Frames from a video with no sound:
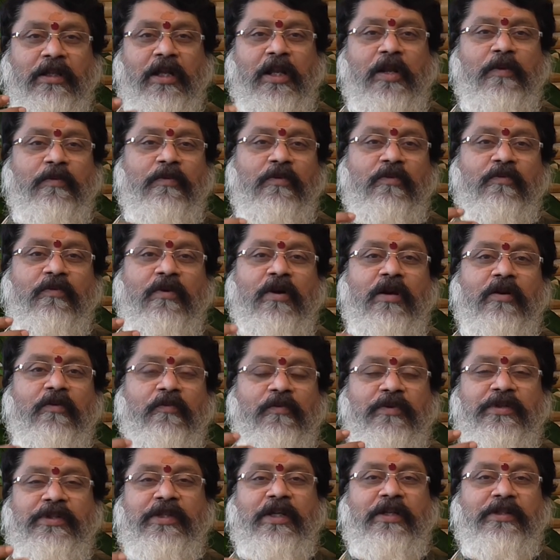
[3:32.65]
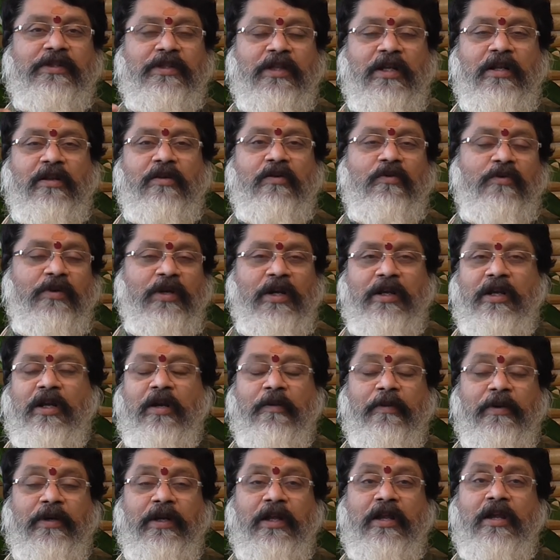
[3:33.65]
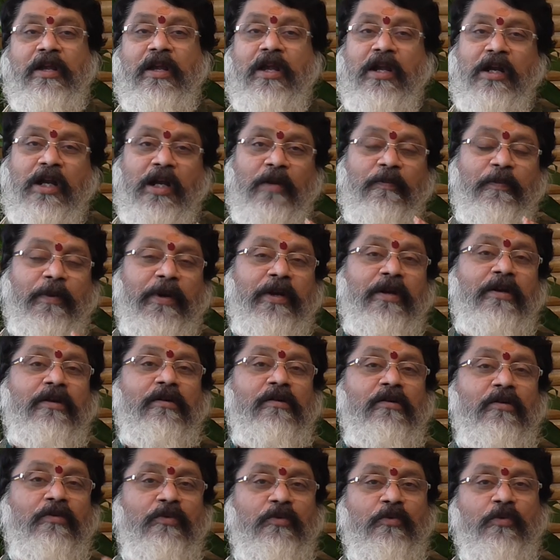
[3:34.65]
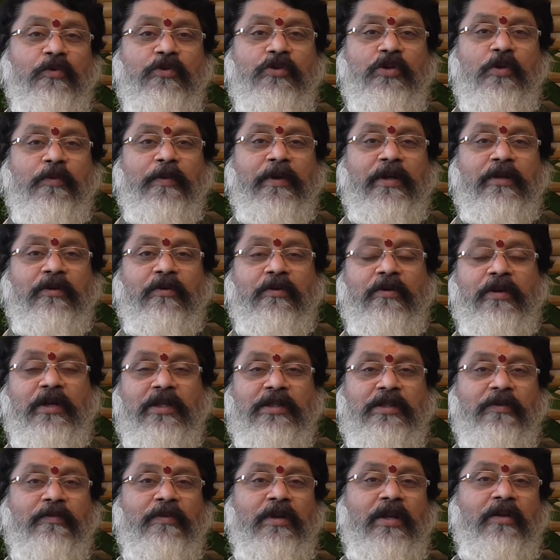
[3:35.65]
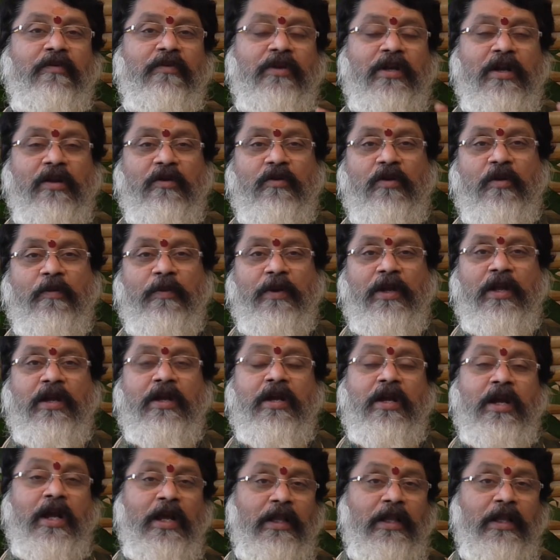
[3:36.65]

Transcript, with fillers: ధనము వాగ్ విద్యాస్థానంలో ఉన్నాడు కాబట్టి కానీ పన్నెండులో దాంట్లో కుజుడు మాత్రం డిసెంబర్ ఇరవై నాలుగు లోపల